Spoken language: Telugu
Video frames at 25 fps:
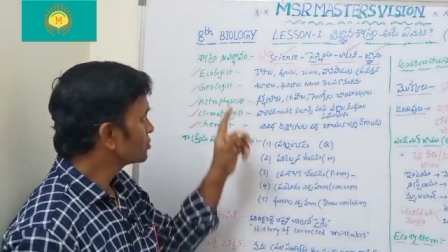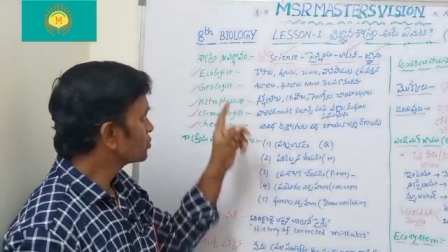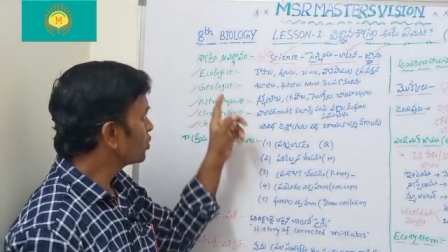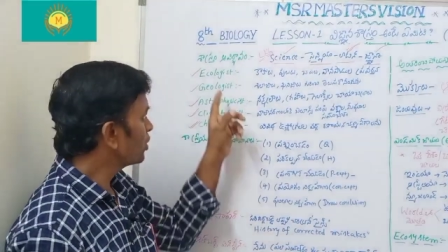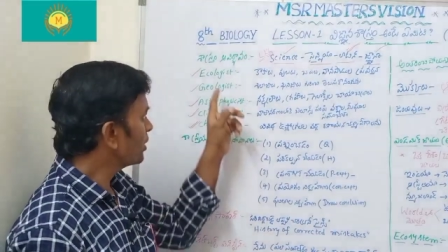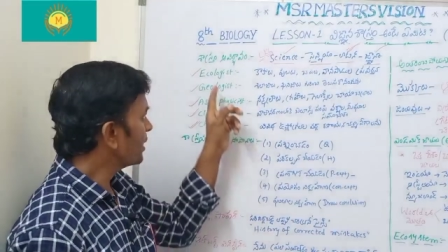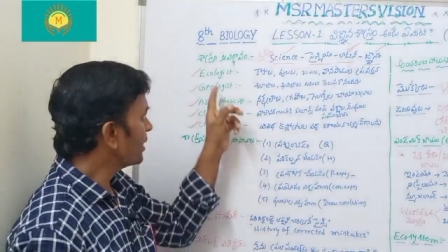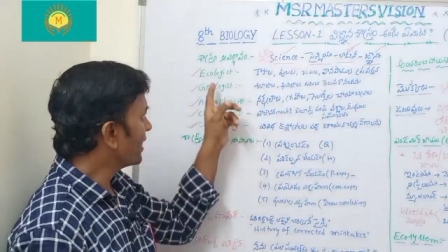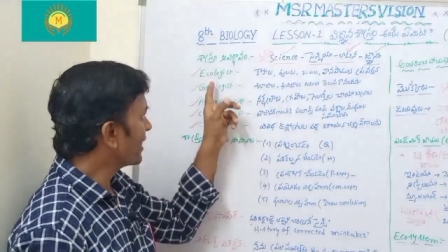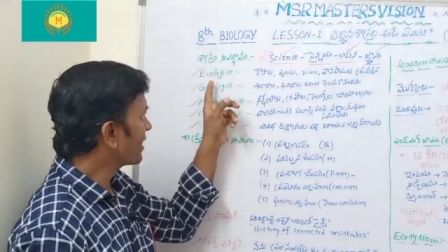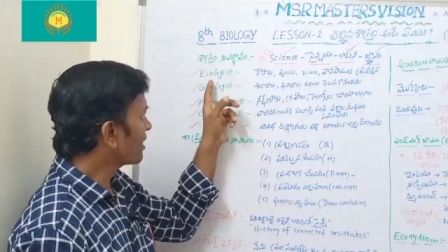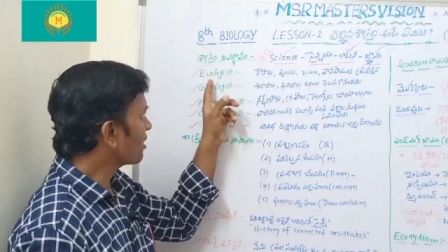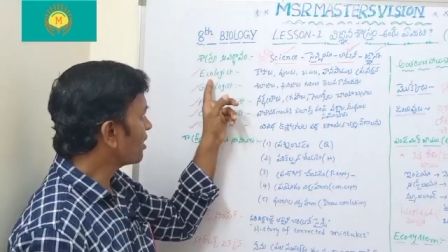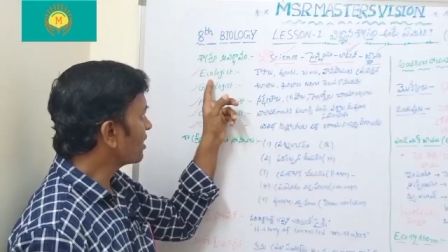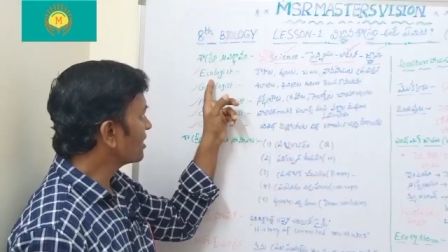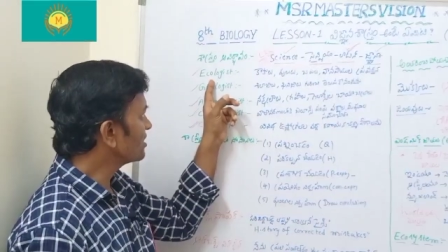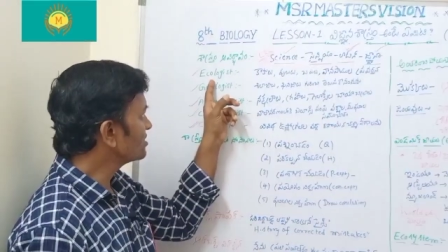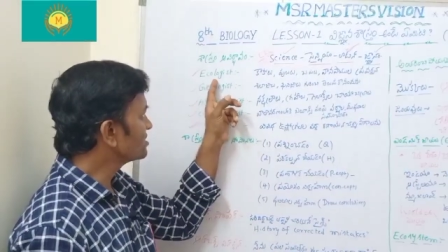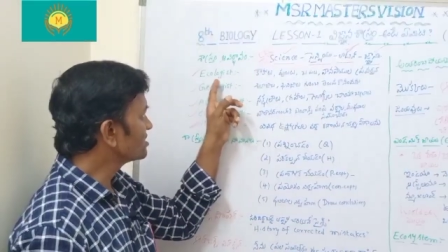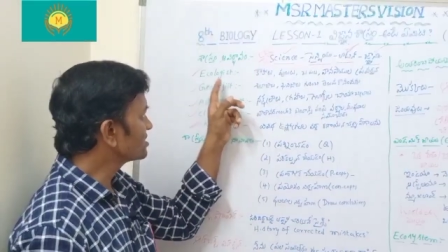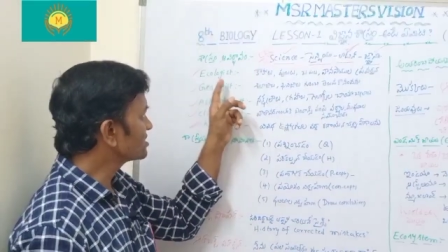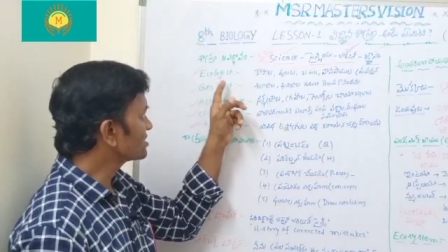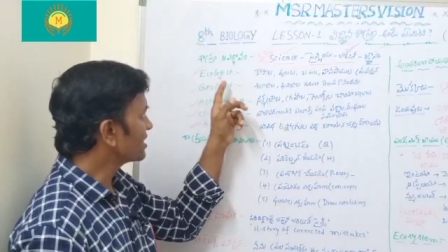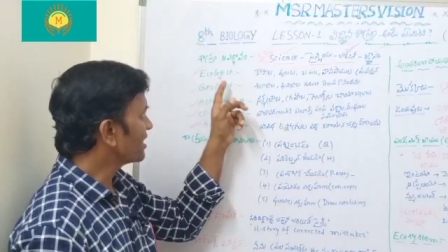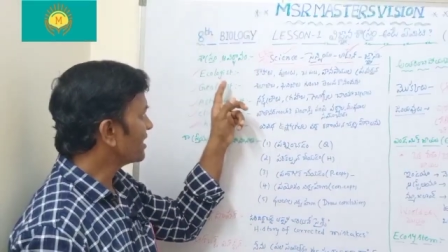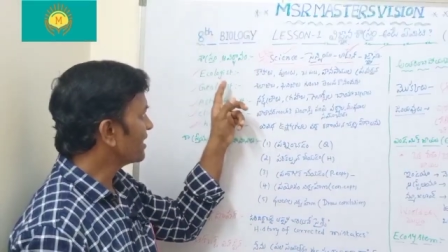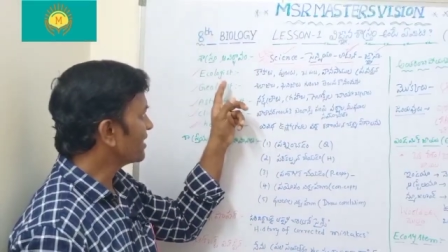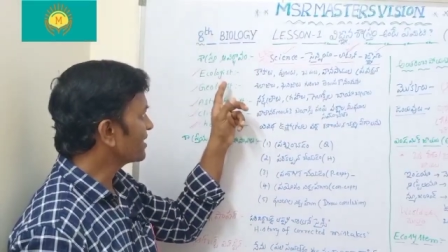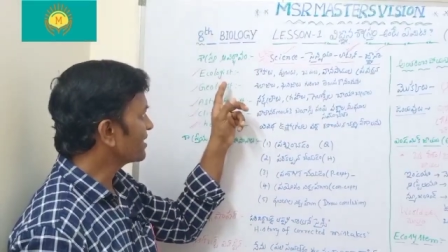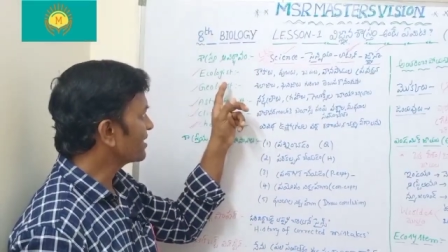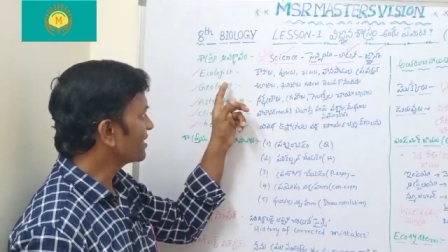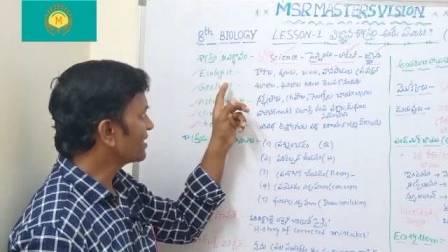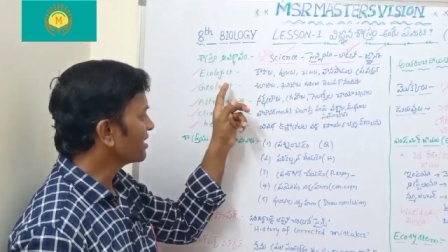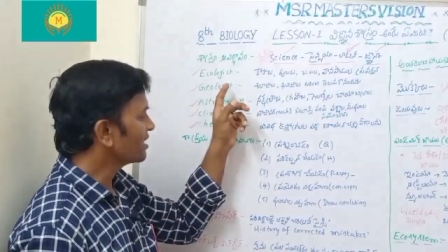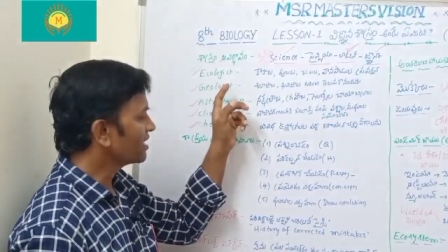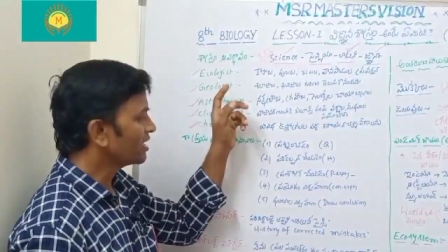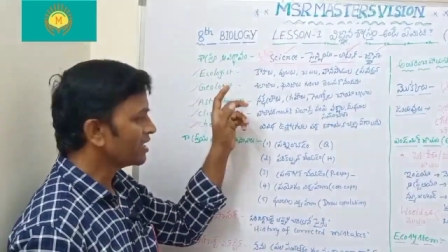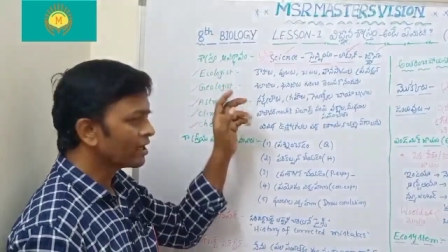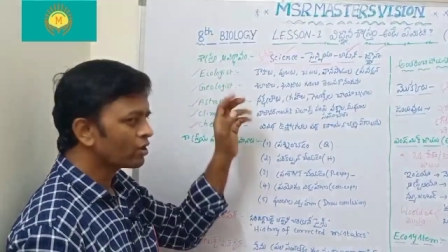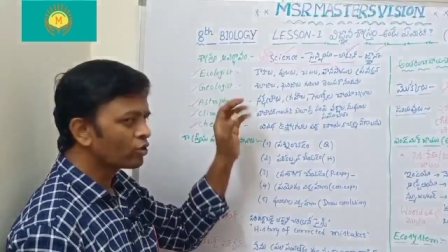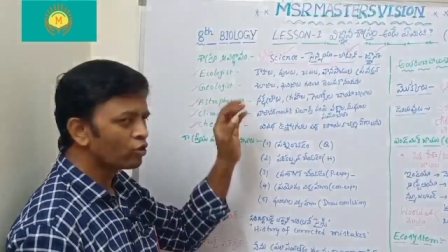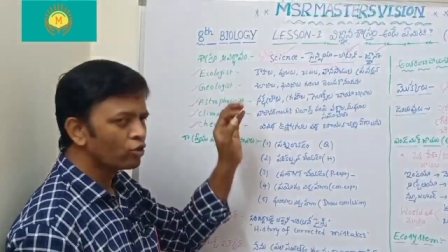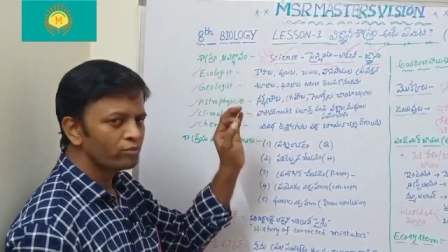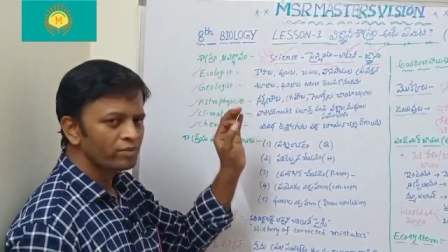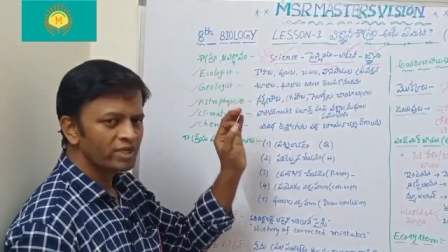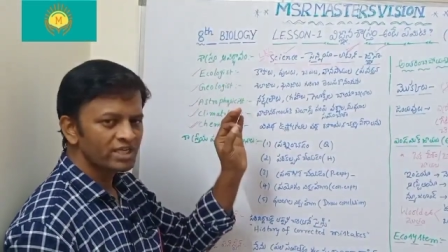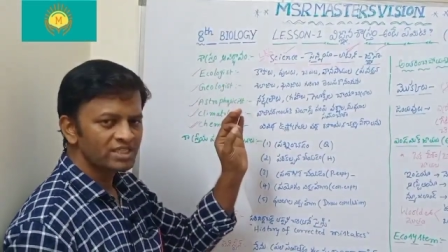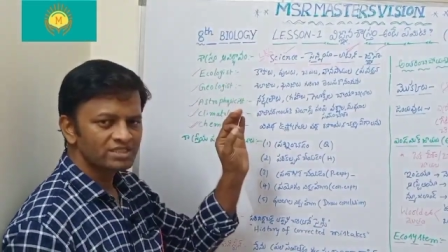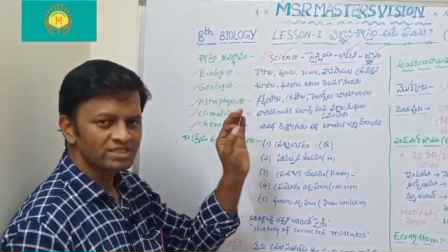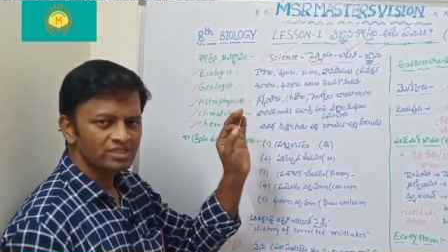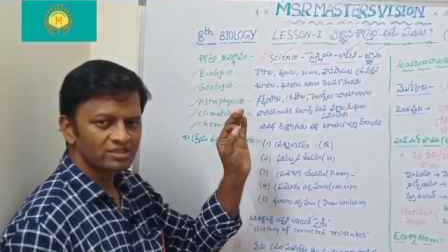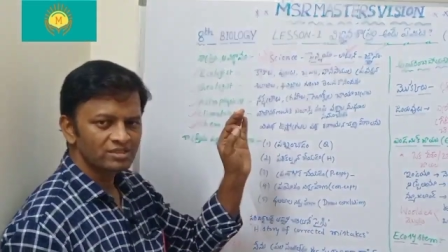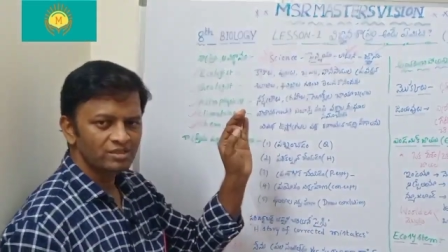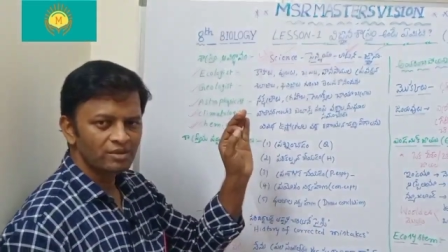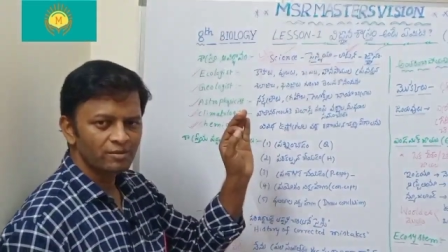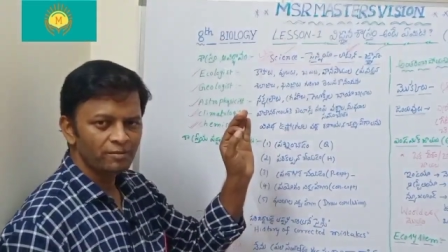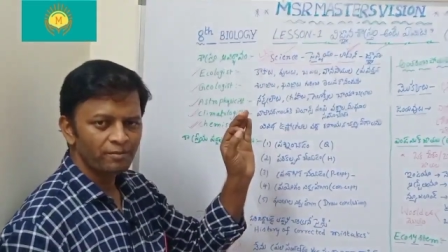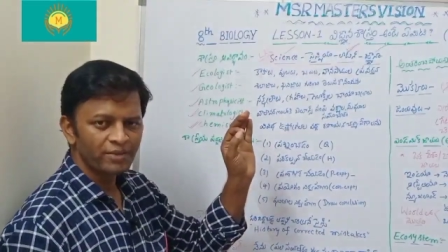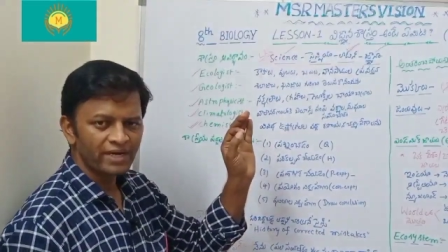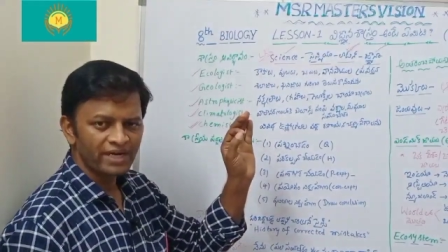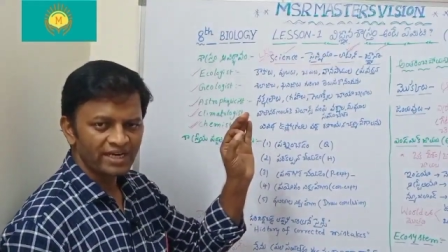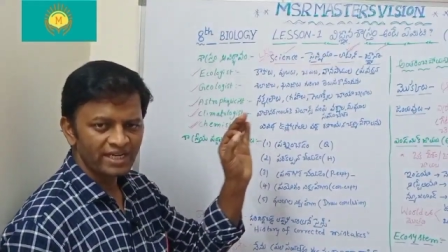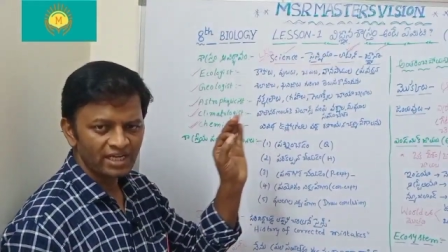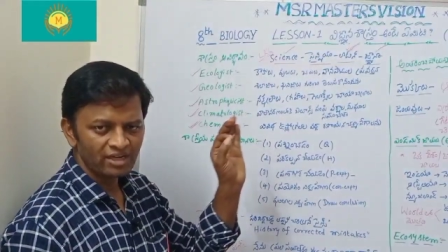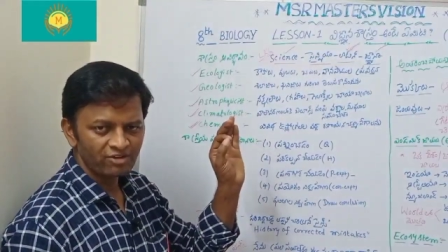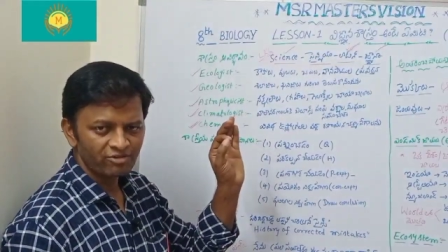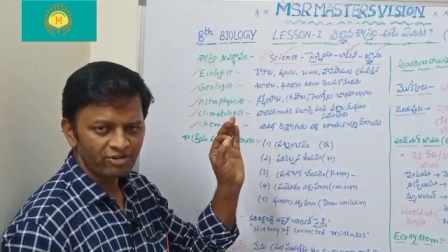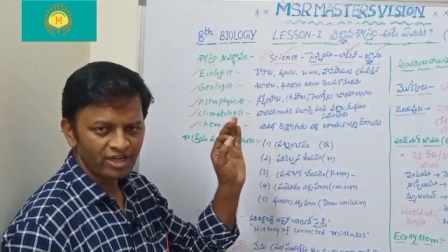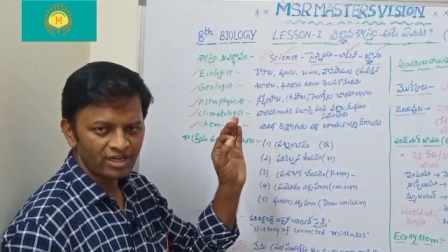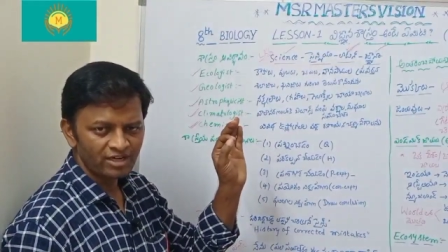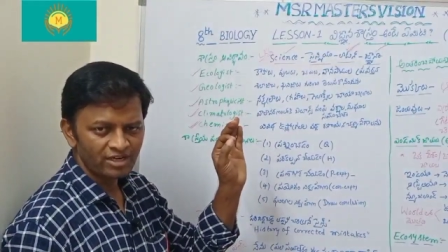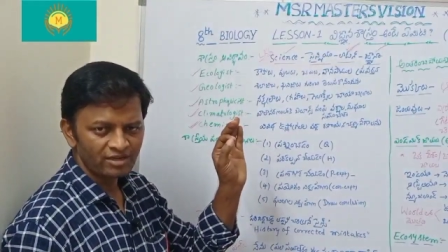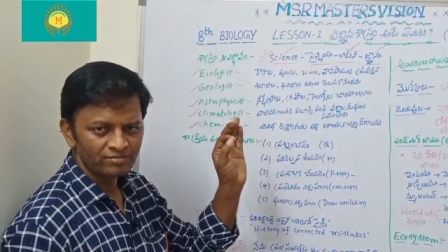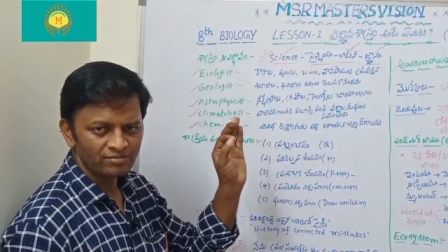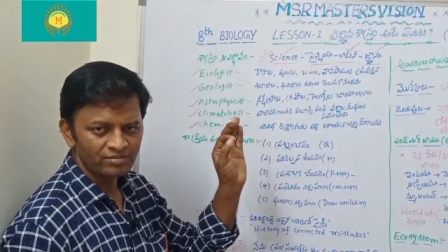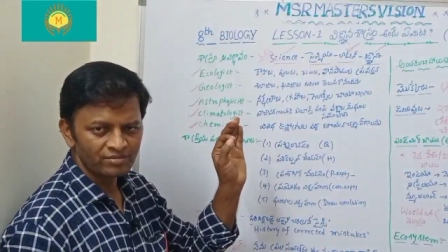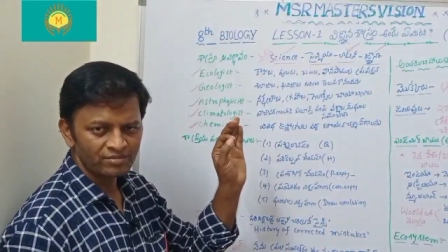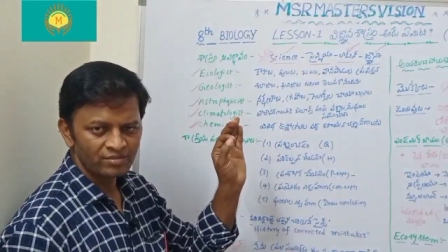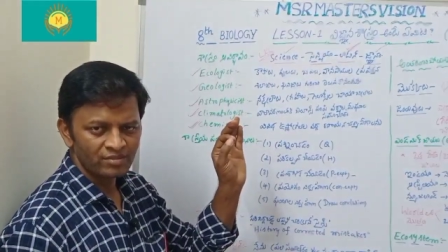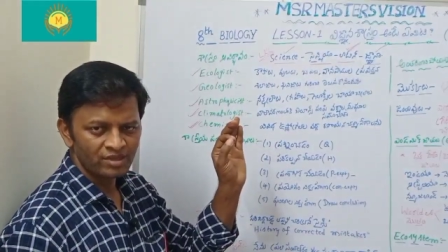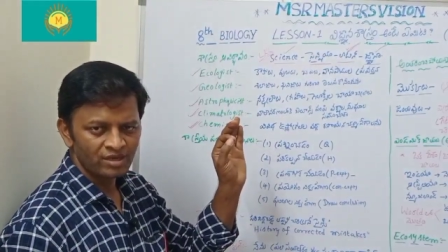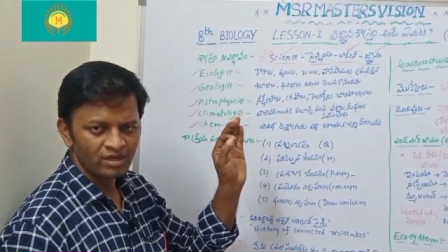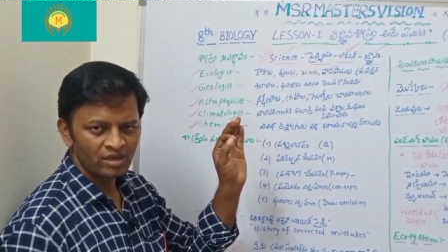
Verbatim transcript: సో ఎకాలజిస్ట్ అంటే ఎకో మీన్స్ పర్యావరణం